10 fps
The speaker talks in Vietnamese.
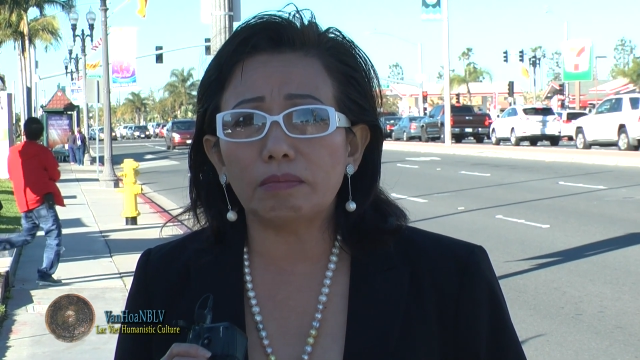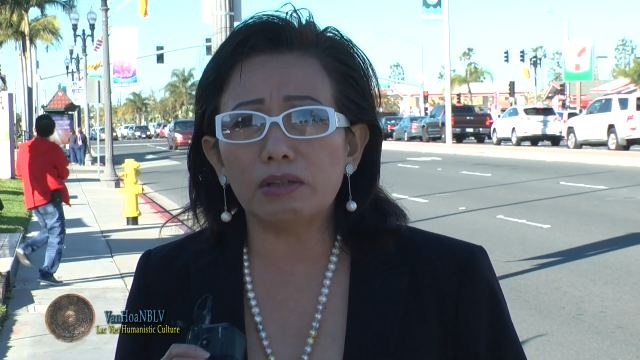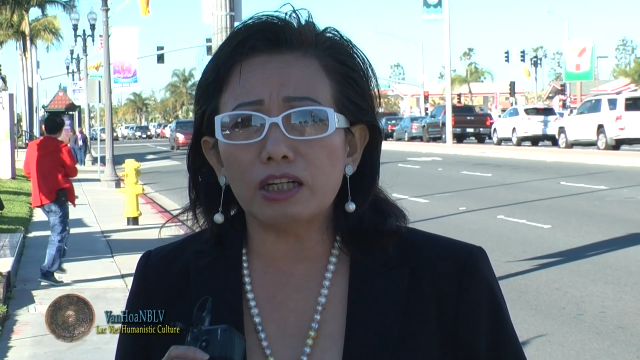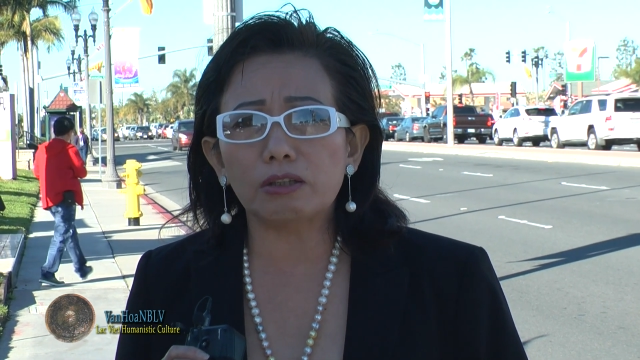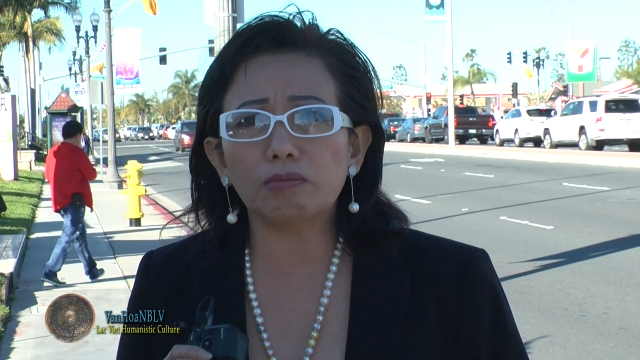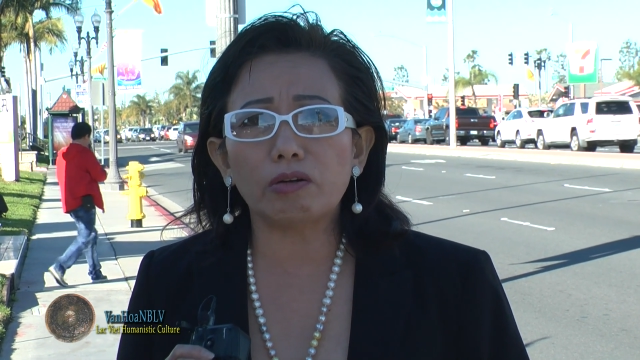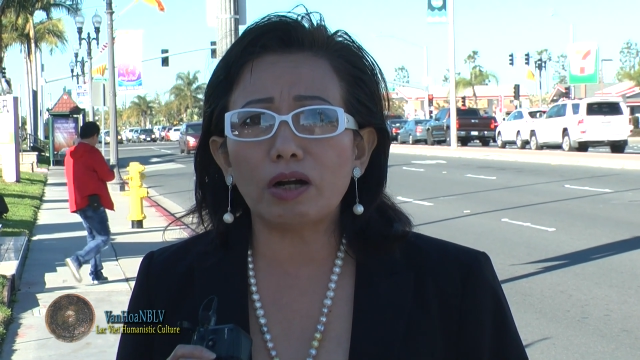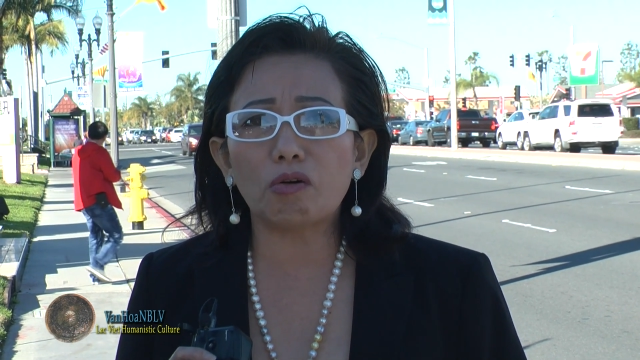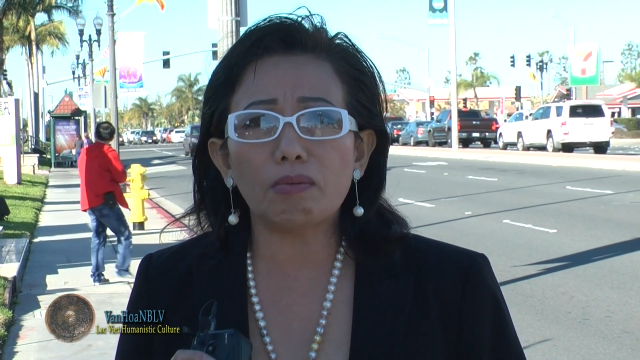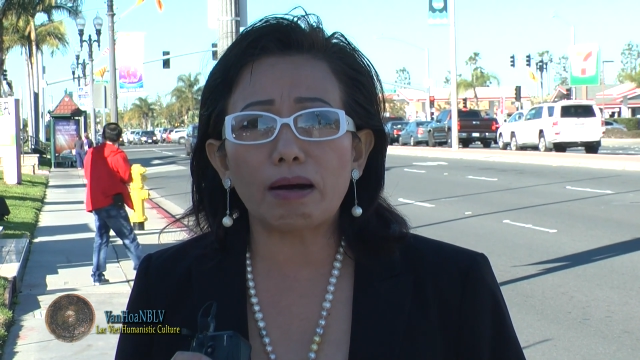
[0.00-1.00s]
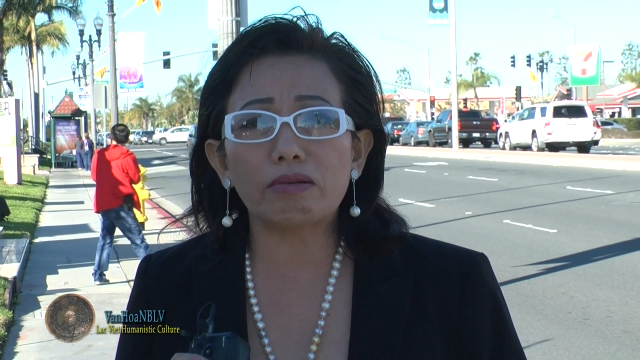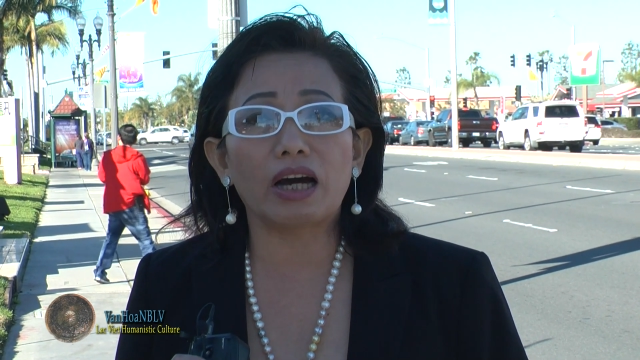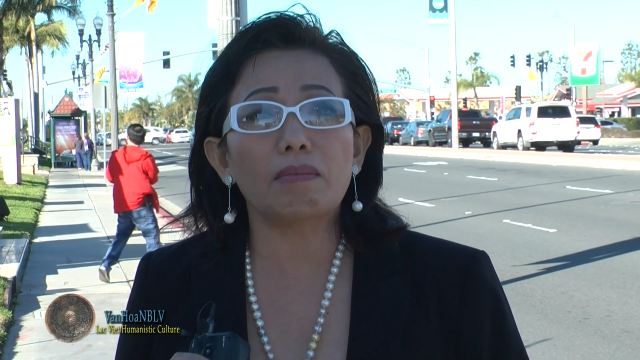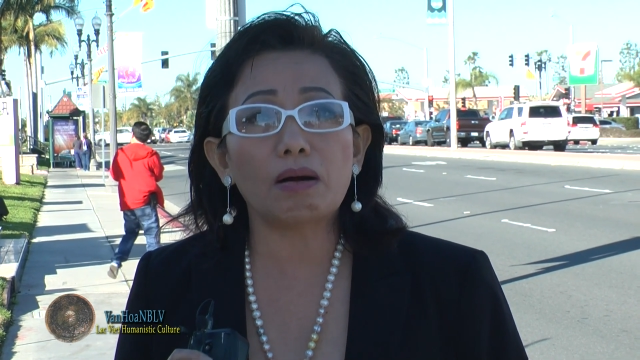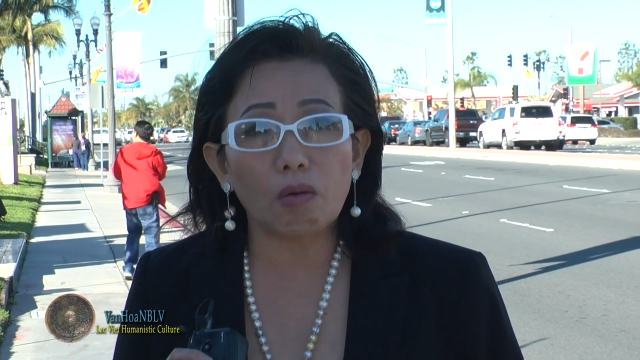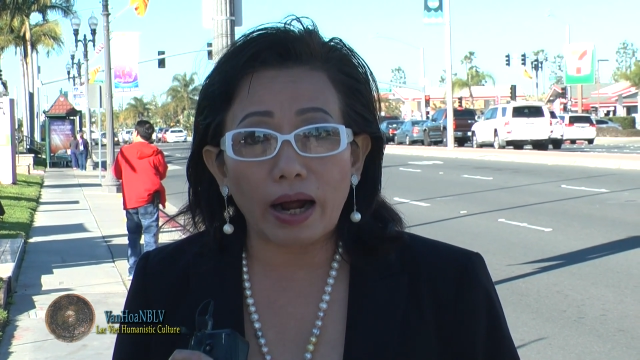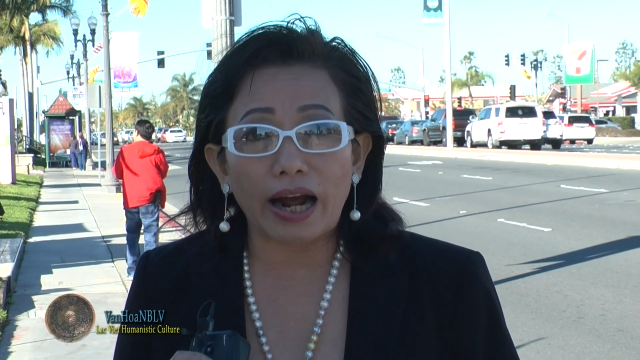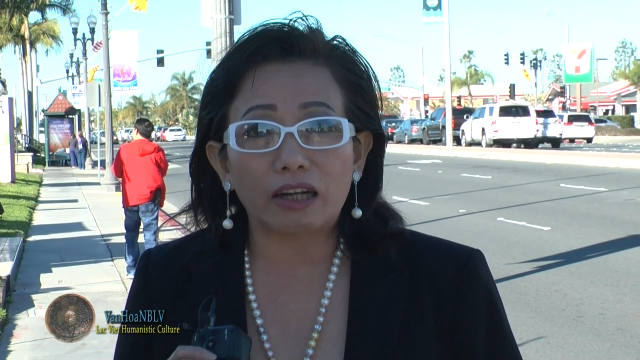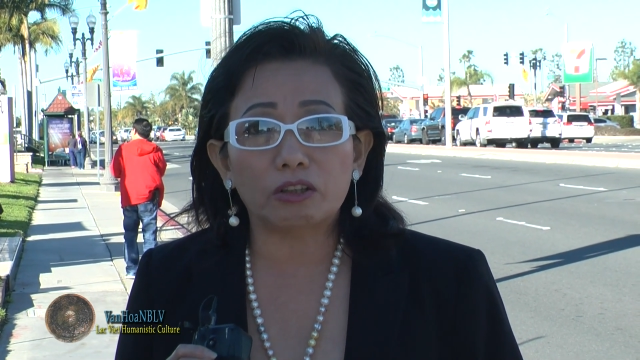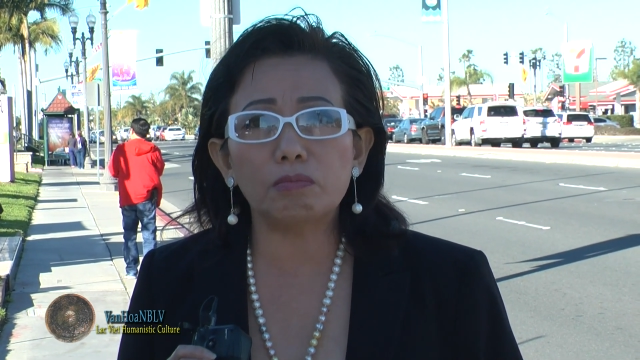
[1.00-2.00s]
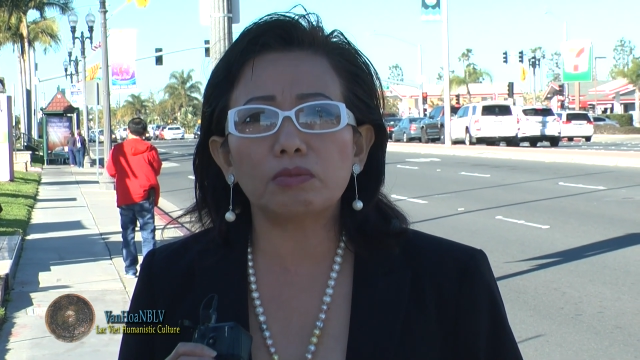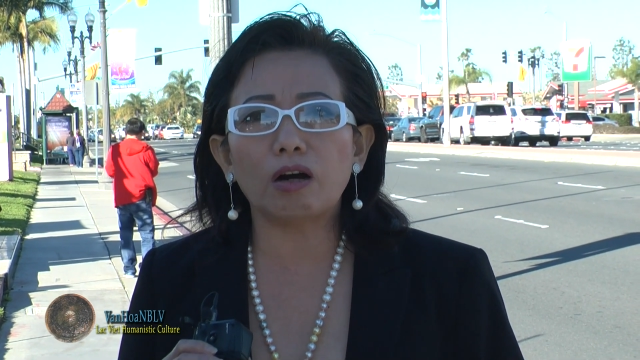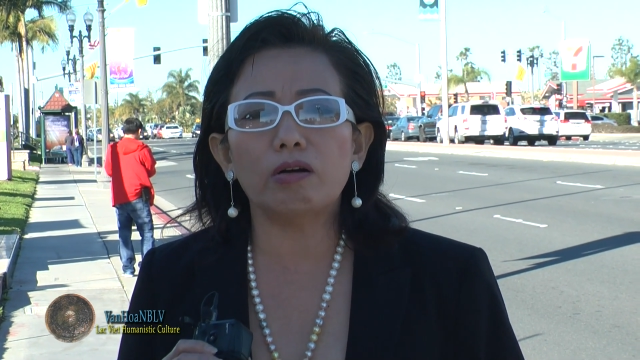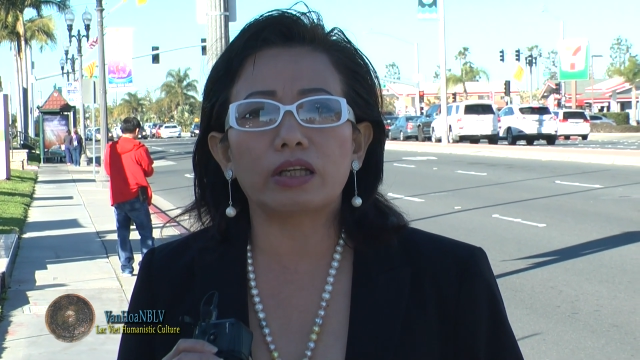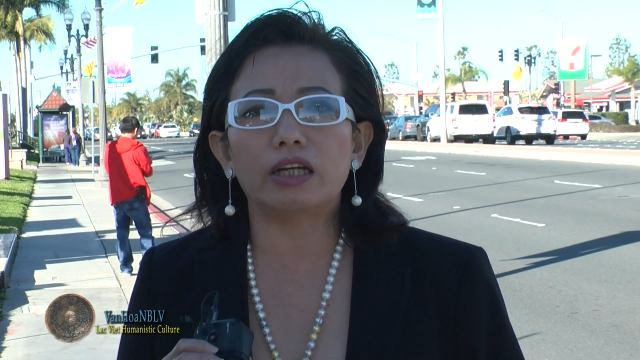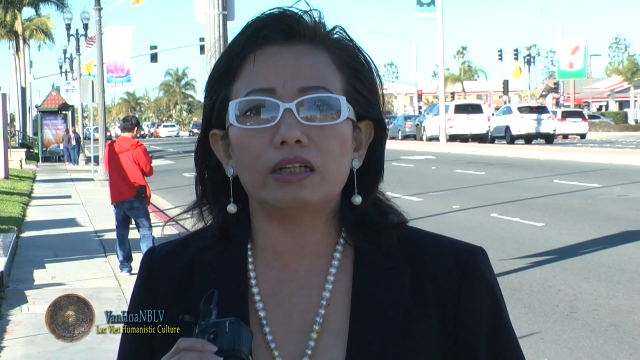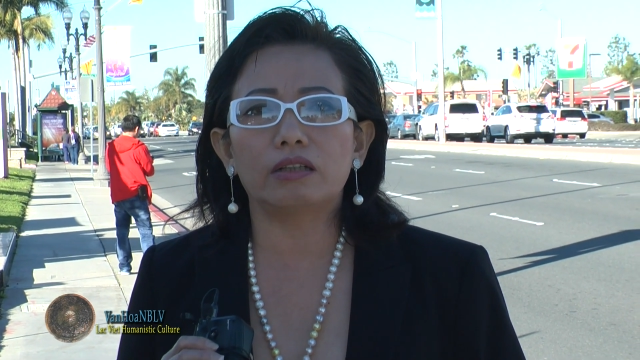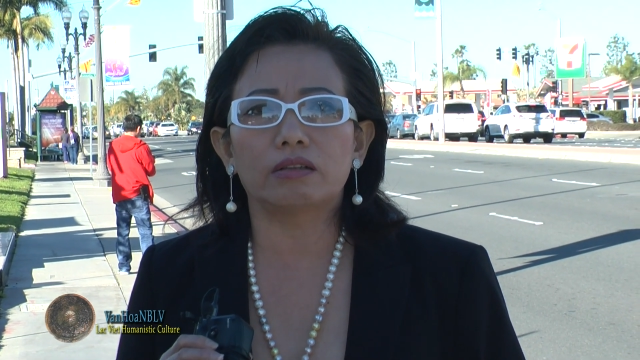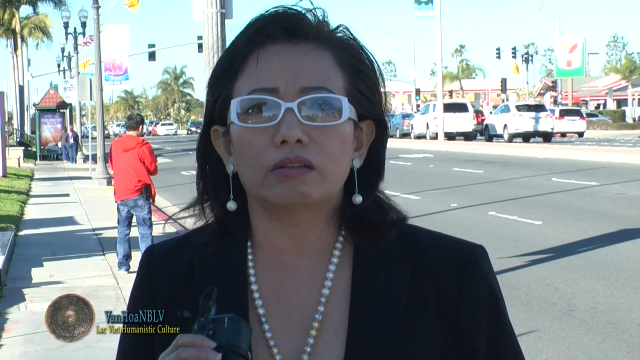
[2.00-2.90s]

trong nước chúng tôi đâu có bao giờ bất hòa chúng tôi chỉ